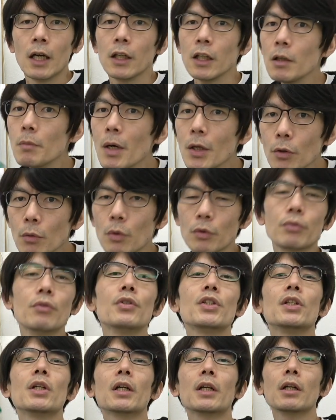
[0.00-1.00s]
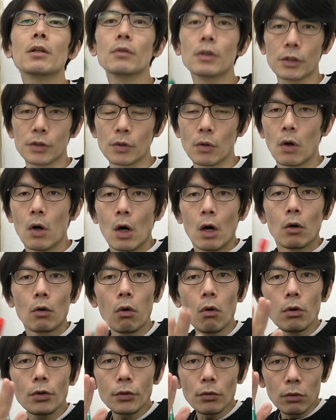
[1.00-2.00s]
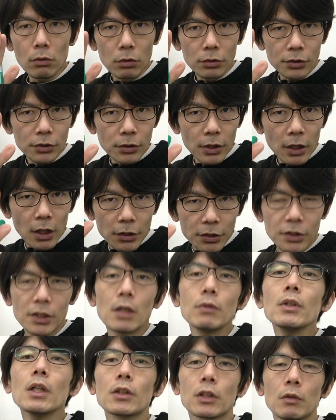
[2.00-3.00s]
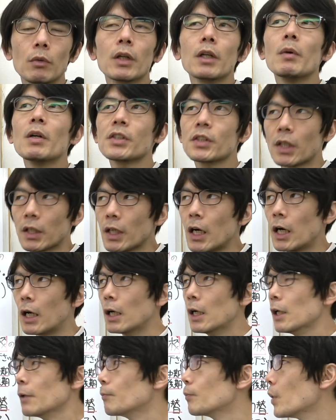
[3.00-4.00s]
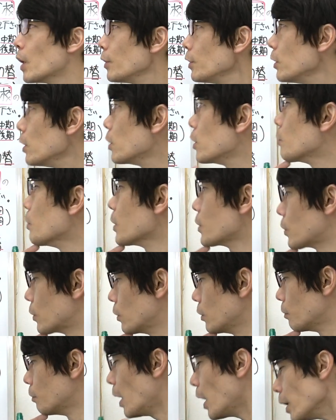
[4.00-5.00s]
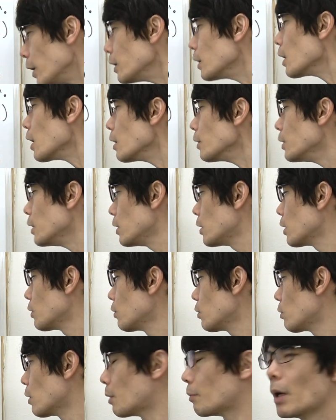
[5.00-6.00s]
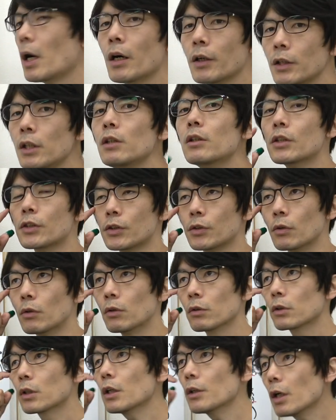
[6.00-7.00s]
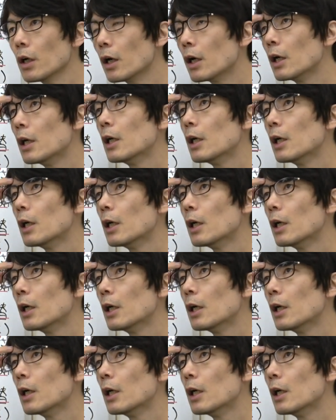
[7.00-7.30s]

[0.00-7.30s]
今のも封じられるんですよ公共交通機関使うなって言われますから何で行きますマイカーで行ける人はまあいいんですよただ